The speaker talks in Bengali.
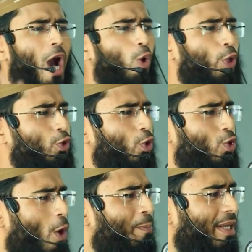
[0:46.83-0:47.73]
আলোকিত
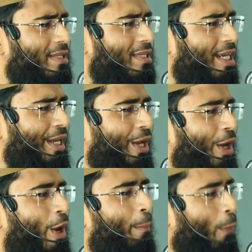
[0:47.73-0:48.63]
চমকাচ্ছে
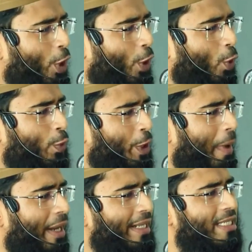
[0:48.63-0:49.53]
মনে করতে
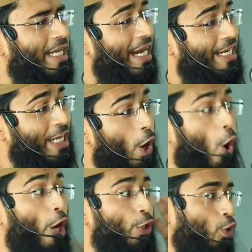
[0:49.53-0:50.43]
পারেন যে এটা
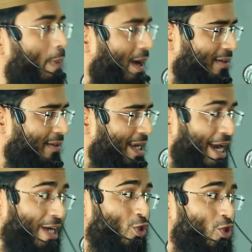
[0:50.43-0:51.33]
হয়তো বা
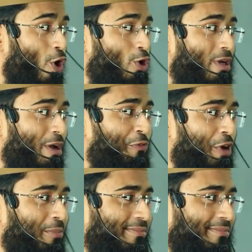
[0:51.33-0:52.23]
ইটস নট
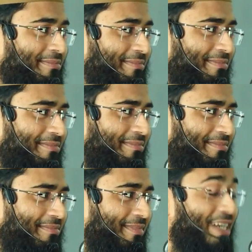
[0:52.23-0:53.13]
কনফার্ম
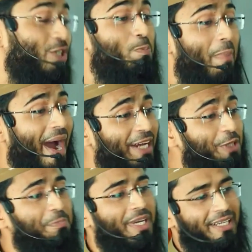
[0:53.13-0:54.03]
ইটস মাইট
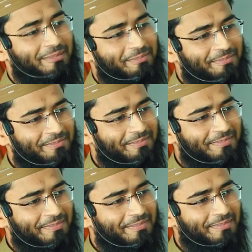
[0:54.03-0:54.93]
বি
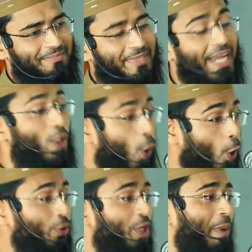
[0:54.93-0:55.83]
এটা
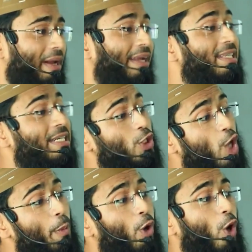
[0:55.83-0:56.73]
হতে পারে যেটা
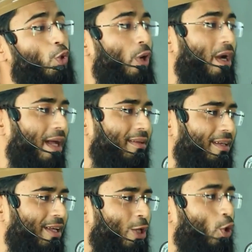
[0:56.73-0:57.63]
সবে কদরের রাত
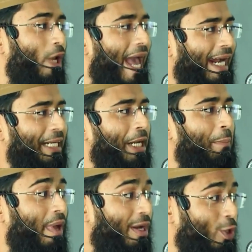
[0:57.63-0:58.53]
তাহলে এক
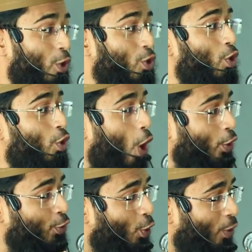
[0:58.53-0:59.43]
নাম্বার নিদর্শন
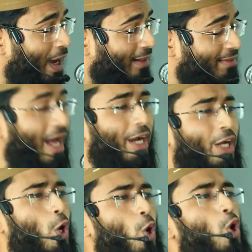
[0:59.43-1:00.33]
অন্ধকার
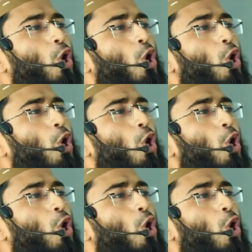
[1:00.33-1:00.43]
থাকলেও